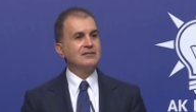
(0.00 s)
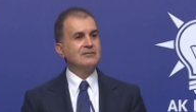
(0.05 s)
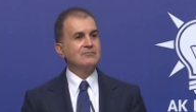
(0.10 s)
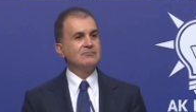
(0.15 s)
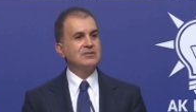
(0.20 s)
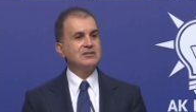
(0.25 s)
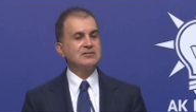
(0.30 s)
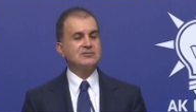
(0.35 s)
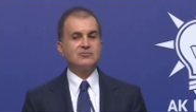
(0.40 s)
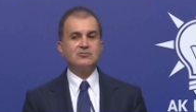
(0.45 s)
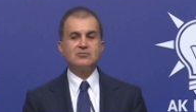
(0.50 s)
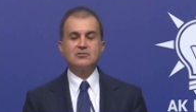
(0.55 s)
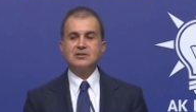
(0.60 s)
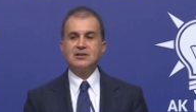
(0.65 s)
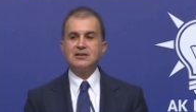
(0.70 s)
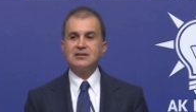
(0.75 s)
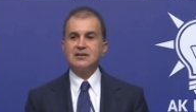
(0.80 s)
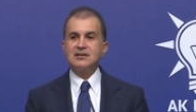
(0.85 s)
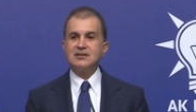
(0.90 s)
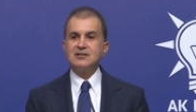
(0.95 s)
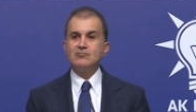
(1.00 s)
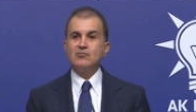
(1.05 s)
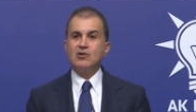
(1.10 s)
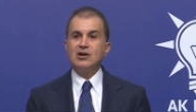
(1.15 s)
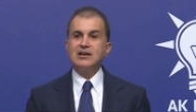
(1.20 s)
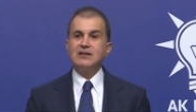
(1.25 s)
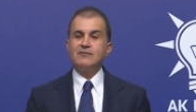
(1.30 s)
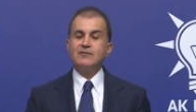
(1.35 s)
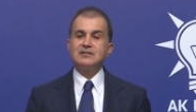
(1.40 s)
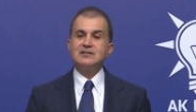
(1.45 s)
biz Türkiye'deki
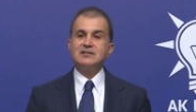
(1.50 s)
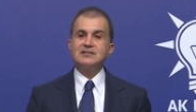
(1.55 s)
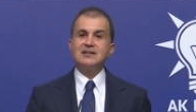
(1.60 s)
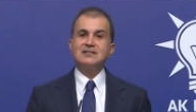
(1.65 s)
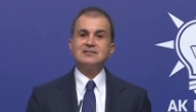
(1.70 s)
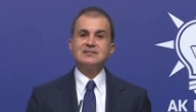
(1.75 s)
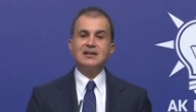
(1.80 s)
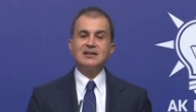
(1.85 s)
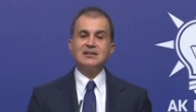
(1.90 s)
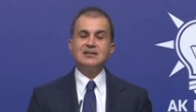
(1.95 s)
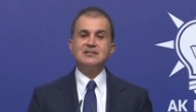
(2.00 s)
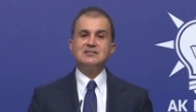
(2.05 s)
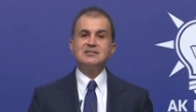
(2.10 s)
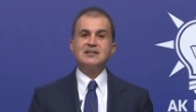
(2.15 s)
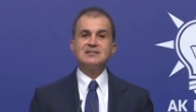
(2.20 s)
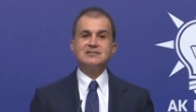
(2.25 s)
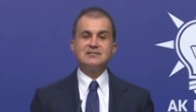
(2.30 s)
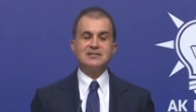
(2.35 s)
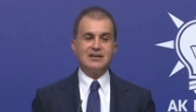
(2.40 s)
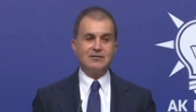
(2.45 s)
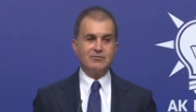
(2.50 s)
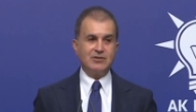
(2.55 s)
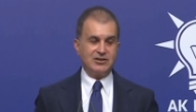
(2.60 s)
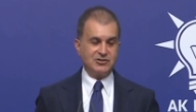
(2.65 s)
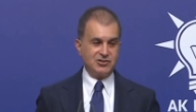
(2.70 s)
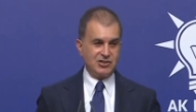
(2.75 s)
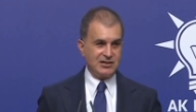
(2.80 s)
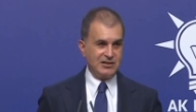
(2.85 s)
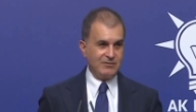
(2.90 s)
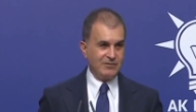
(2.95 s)
muhalefeti destekleyeceğiz diye bir
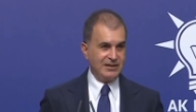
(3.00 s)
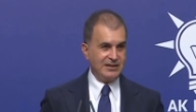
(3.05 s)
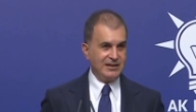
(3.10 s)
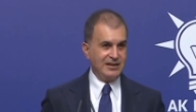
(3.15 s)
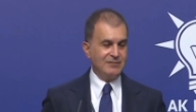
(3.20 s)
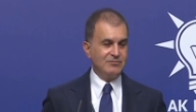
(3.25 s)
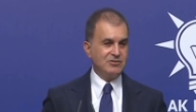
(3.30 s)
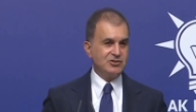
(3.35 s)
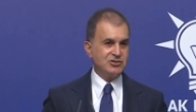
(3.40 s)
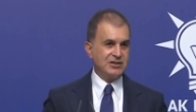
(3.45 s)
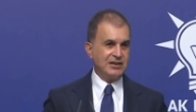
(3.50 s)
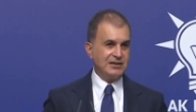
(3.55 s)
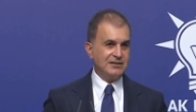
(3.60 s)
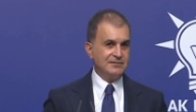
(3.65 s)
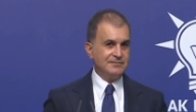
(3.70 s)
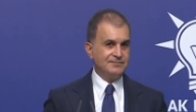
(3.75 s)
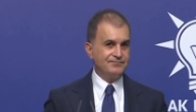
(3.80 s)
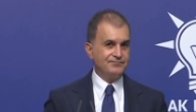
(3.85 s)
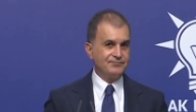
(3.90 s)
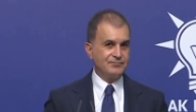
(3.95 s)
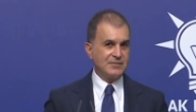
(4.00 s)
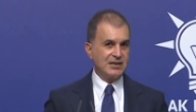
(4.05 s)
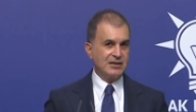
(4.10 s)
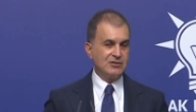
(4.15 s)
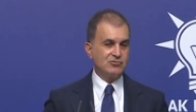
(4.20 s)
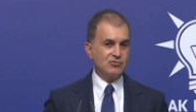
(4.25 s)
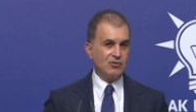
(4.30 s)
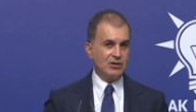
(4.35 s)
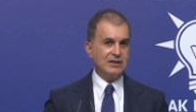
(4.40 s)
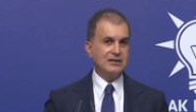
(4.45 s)
açıklama gelmişken
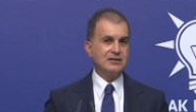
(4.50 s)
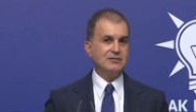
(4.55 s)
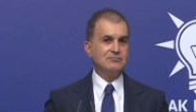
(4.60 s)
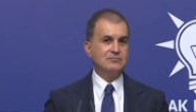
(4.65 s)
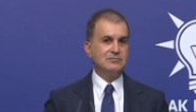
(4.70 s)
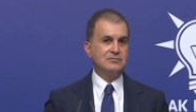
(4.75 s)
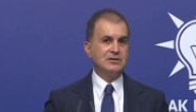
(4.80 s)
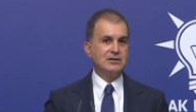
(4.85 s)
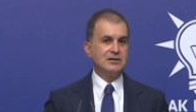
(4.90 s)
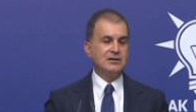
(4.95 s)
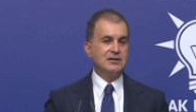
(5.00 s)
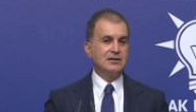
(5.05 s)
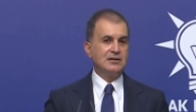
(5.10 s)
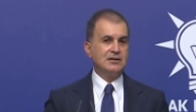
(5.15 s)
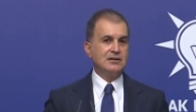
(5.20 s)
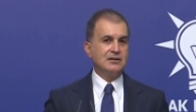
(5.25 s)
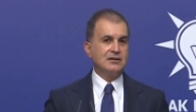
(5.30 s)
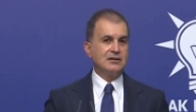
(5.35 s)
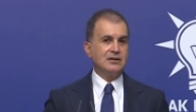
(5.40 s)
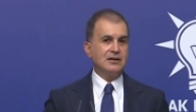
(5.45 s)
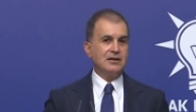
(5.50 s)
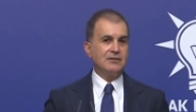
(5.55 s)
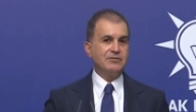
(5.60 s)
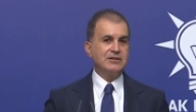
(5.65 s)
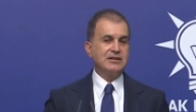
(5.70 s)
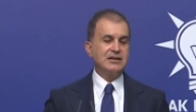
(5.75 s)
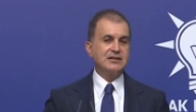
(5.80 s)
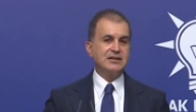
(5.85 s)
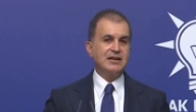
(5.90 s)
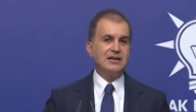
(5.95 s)
söyledim. E, bir
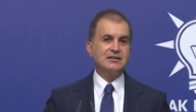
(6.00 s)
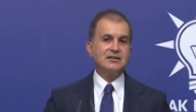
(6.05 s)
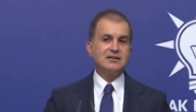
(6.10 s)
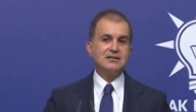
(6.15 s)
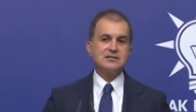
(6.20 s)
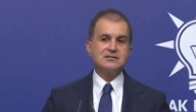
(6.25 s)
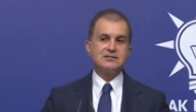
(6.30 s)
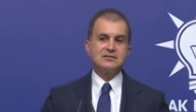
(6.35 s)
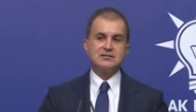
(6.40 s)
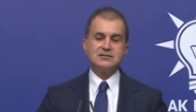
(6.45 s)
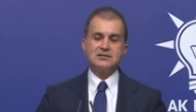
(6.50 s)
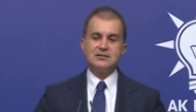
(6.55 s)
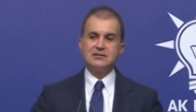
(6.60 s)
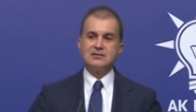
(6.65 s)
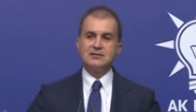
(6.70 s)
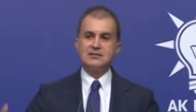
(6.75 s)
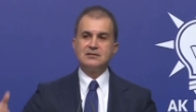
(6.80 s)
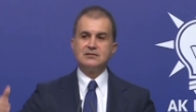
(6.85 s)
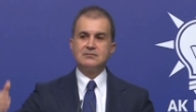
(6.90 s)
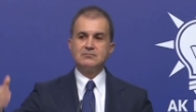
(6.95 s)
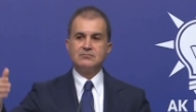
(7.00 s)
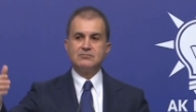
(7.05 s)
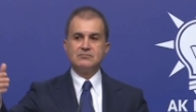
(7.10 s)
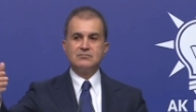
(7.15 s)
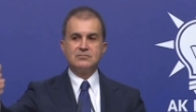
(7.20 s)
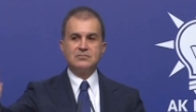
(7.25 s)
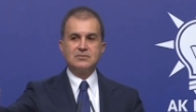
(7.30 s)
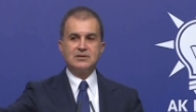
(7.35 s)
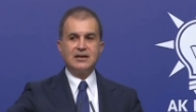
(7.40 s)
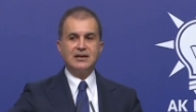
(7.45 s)
de kendiniz
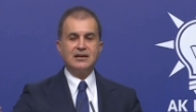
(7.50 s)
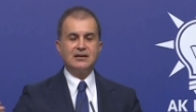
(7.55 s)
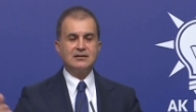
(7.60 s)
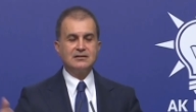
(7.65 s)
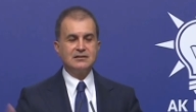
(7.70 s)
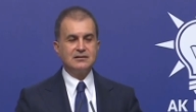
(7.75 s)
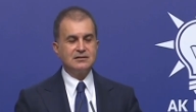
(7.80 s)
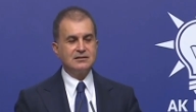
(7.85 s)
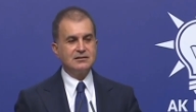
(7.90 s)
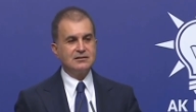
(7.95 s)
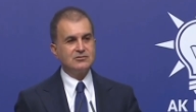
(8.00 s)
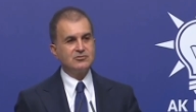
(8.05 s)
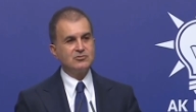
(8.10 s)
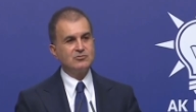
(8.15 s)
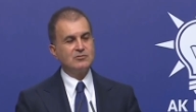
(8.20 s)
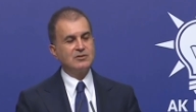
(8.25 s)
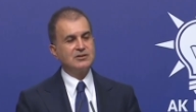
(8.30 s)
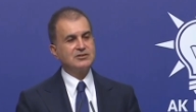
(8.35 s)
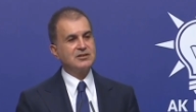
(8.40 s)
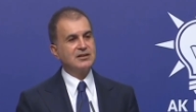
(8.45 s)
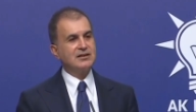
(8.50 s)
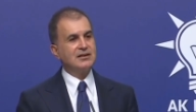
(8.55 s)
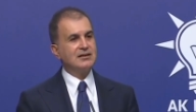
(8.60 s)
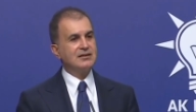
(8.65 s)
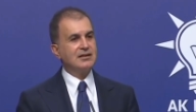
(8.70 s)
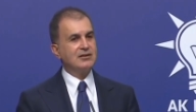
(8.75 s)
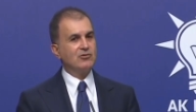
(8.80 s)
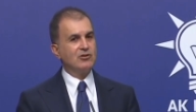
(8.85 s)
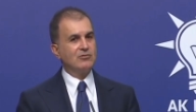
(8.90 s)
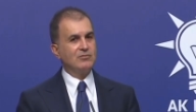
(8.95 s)
ya, e, Cumhurbaşkanı
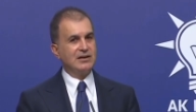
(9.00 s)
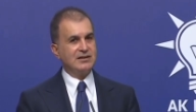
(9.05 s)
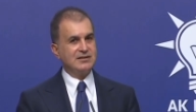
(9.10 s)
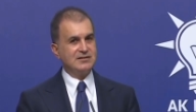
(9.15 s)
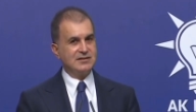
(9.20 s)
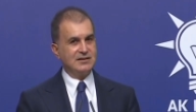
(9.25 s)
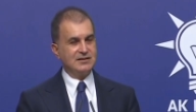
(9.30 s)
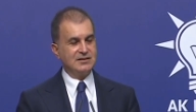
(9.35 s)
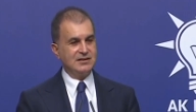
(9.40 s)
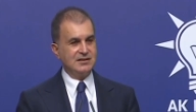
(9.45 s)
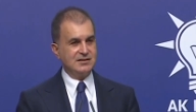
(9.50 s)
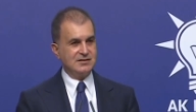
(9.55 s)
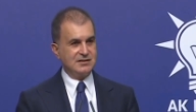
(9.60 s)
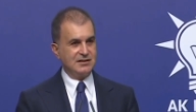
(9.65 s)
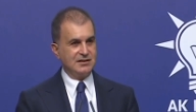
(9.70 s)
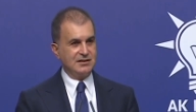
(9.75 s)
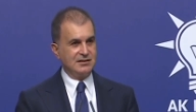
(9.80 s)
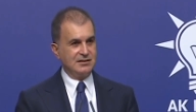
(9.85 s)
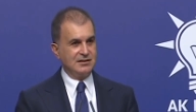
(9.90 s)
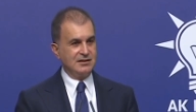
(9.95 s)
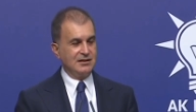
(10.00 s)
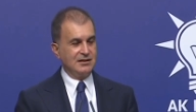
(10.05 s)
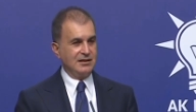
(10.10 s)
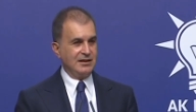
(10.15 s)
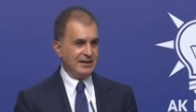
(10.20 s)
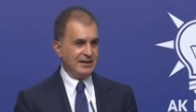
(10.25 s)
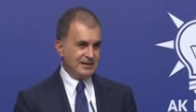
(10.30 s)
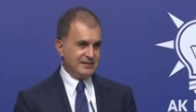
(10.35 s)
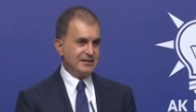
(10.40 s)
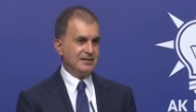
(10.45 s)
adayı olmak istediğinizi
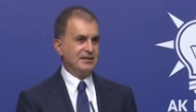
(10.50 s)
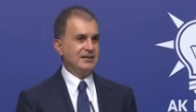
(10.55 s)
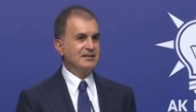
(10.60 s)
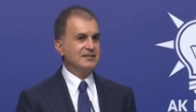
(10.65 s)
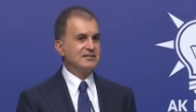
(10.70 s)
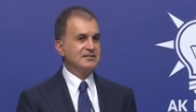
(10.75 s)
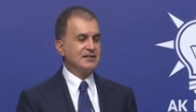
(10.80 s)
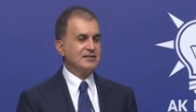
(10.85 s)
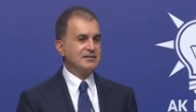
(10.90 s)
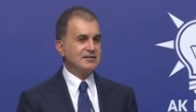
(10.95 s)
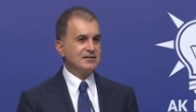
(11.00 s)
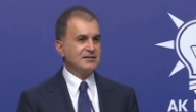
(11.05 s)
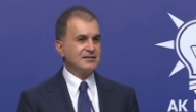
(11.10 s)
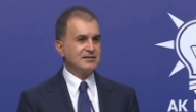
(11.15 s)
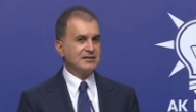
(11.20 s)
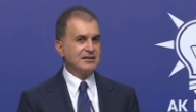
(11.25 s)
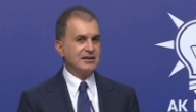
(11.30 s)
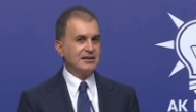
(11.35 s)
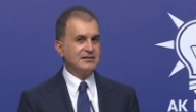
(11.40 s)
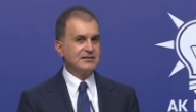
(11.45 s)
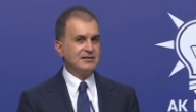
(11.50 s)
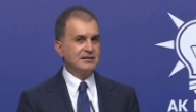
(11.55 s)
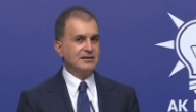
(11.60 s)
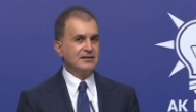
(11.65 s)
her yere hissettirirken